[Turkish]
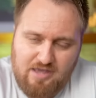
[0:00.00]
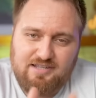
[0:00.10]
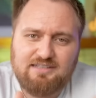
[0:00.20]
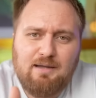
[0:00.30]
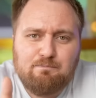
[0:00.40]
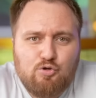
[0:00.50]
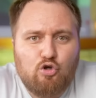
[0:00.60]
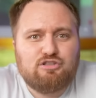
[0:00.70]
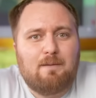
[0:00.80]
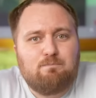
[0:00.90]
E zaten bu
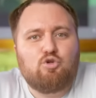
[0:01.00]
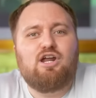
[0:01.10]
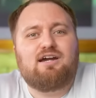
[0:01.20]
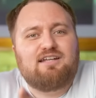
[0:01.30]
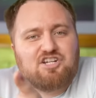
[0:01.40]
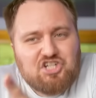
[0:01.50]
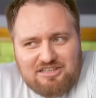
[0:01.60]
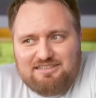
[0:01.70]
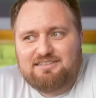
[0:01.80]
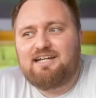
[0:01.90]
yöntem bugüne kadar
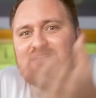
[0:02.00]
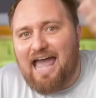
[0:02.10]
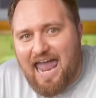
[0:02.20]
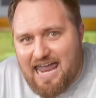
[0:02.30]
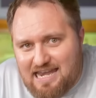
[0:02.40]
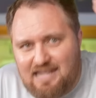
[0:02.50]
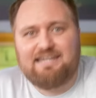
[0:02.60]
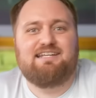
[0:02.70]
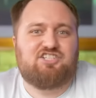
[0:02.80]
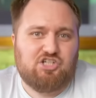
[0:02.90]
çalışsaydı 50
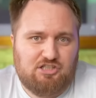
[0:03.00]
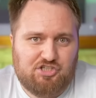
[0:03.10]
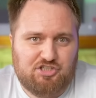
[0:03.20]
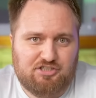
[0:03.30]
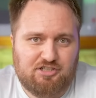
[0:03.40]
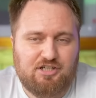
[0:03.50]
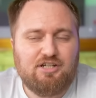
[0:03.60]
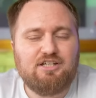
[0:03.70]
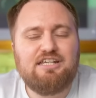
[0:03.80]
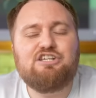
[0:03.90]
kez çalışırdı
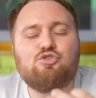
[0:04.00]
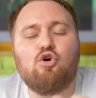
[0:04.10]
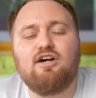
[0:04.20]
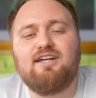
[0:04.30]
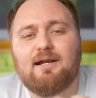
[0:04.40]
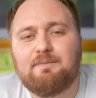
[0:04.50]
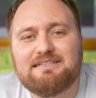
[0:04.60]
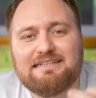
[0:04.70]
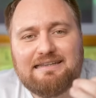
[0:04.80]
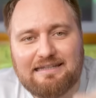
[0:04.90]
iş o kadar basit